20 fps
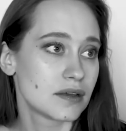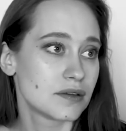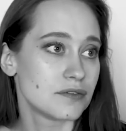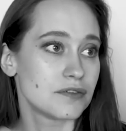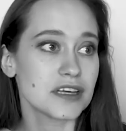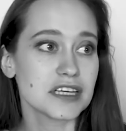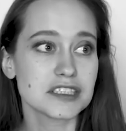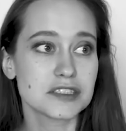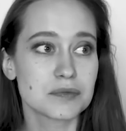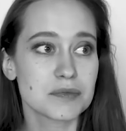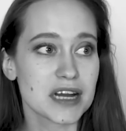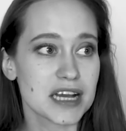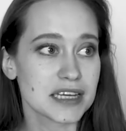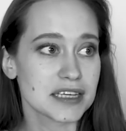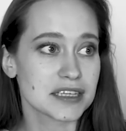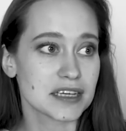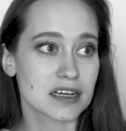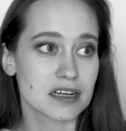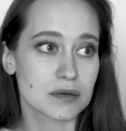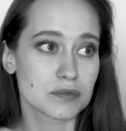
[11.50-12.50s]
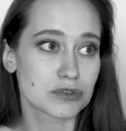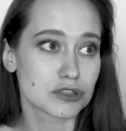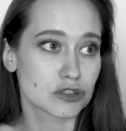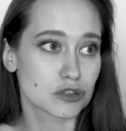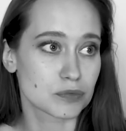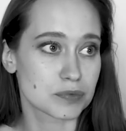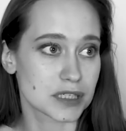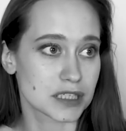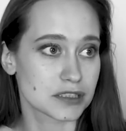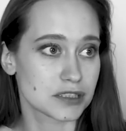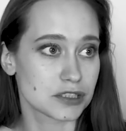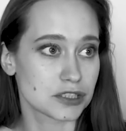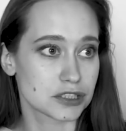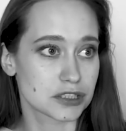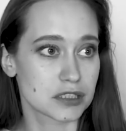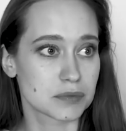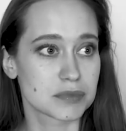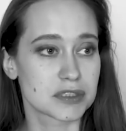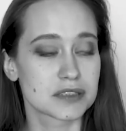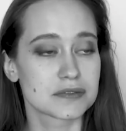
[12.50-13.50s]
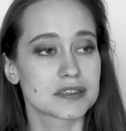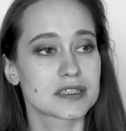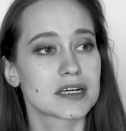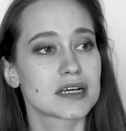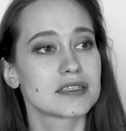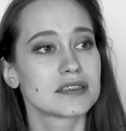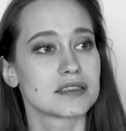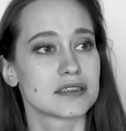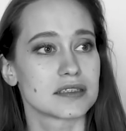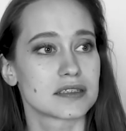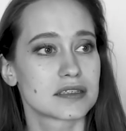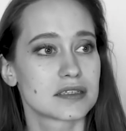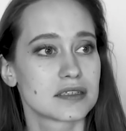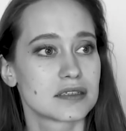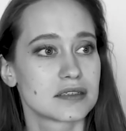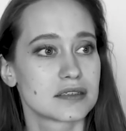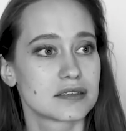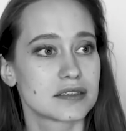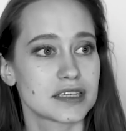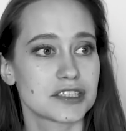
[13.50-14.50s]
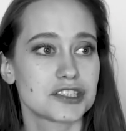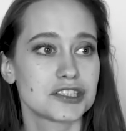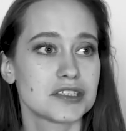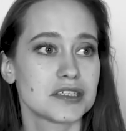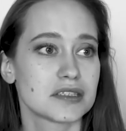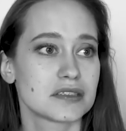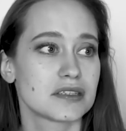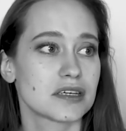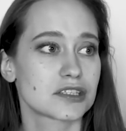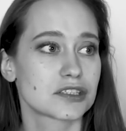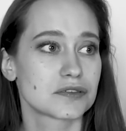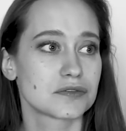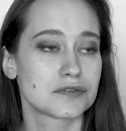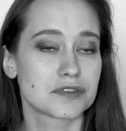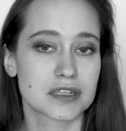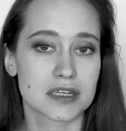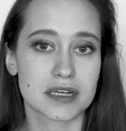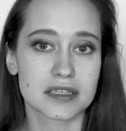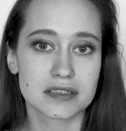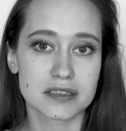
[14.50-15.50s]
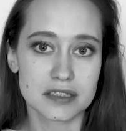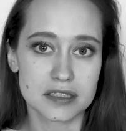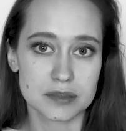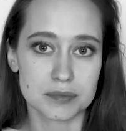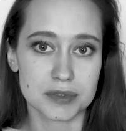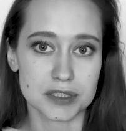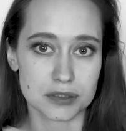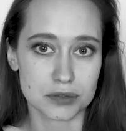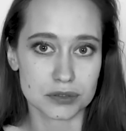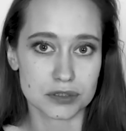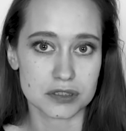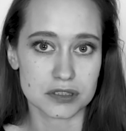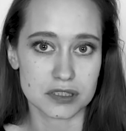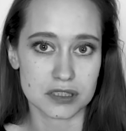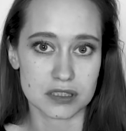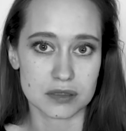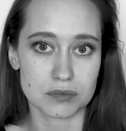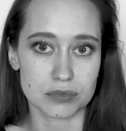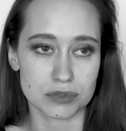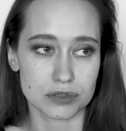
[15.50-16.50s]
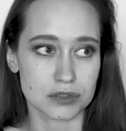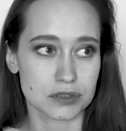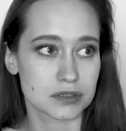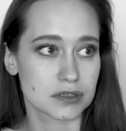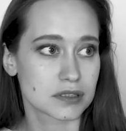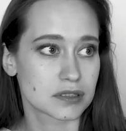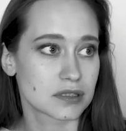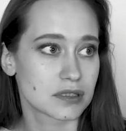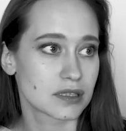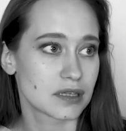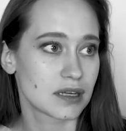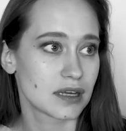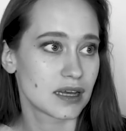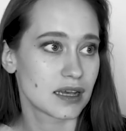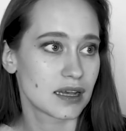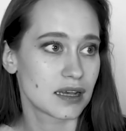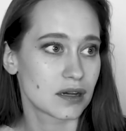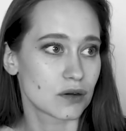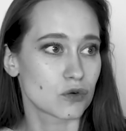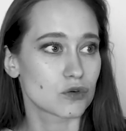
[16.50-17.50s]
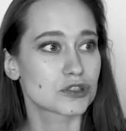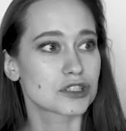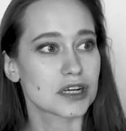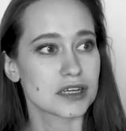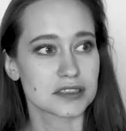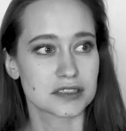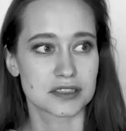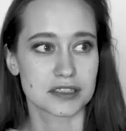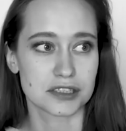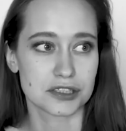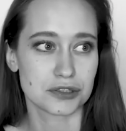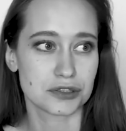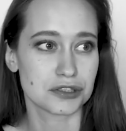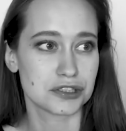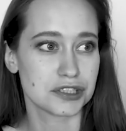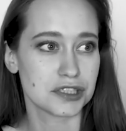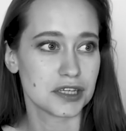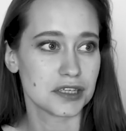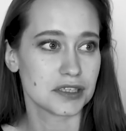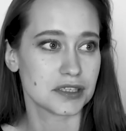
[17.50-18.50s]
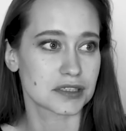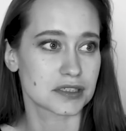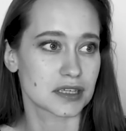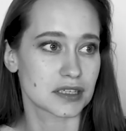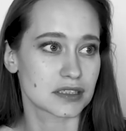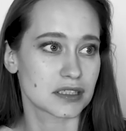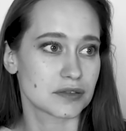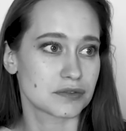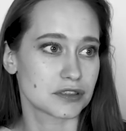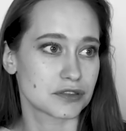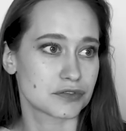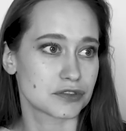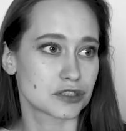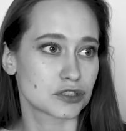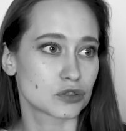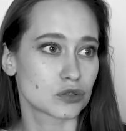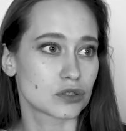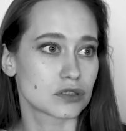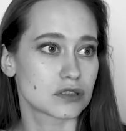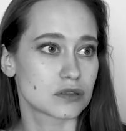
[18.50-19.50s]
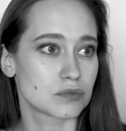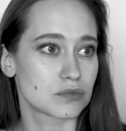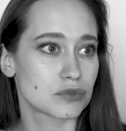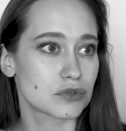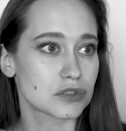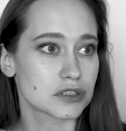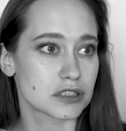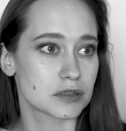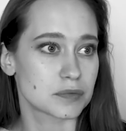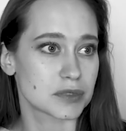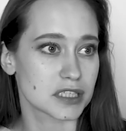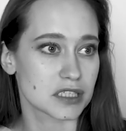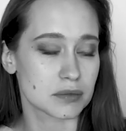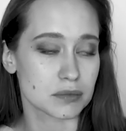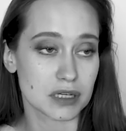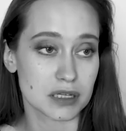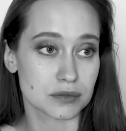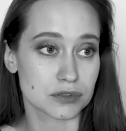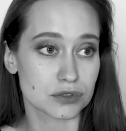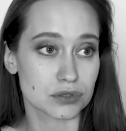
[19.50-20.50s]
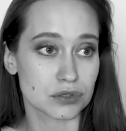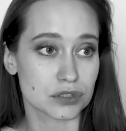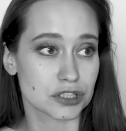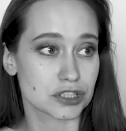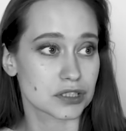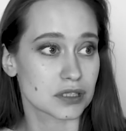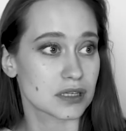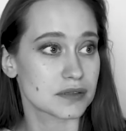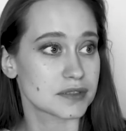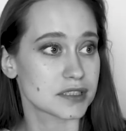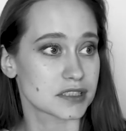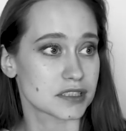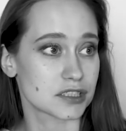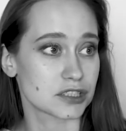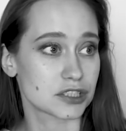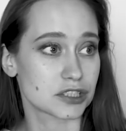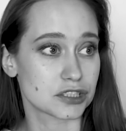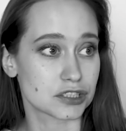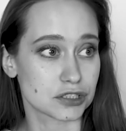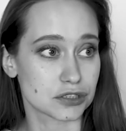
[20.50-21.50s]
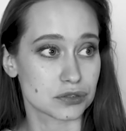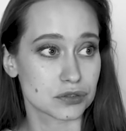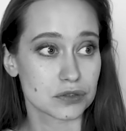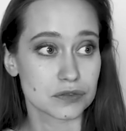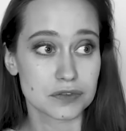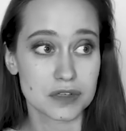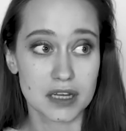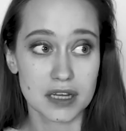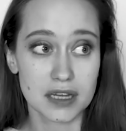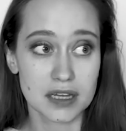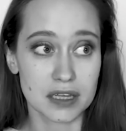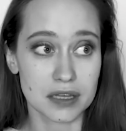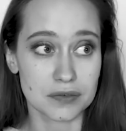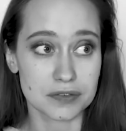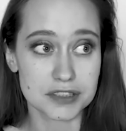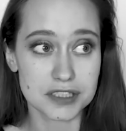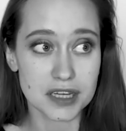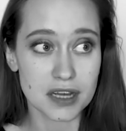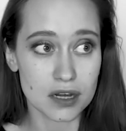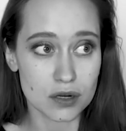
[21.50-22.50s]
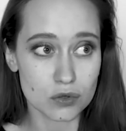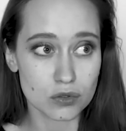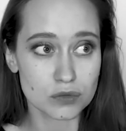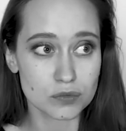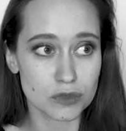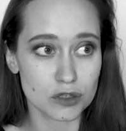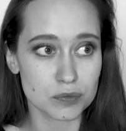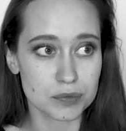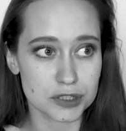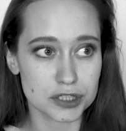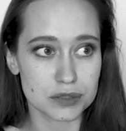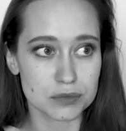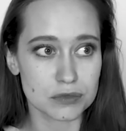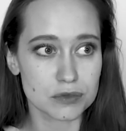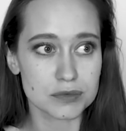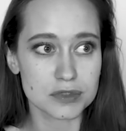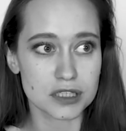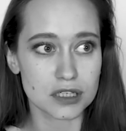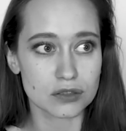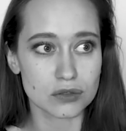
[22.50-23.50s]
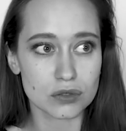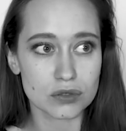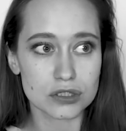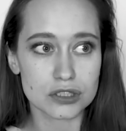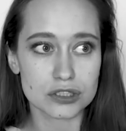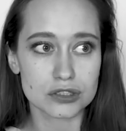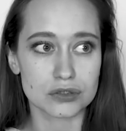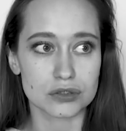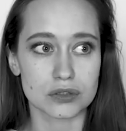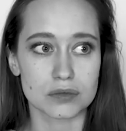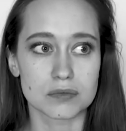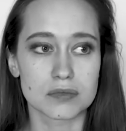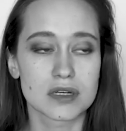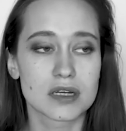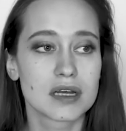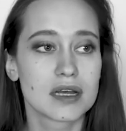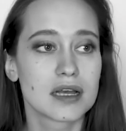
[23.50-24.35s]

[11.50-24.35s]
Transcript: Весь май я работаю практически без выходных. Точнее, даже в выходные приходится работать. Ужасное ощущение, когда в инфекционном боксе принимаем 40 человек за 6 часов, и все орут, мол, почему мы так долго ждем.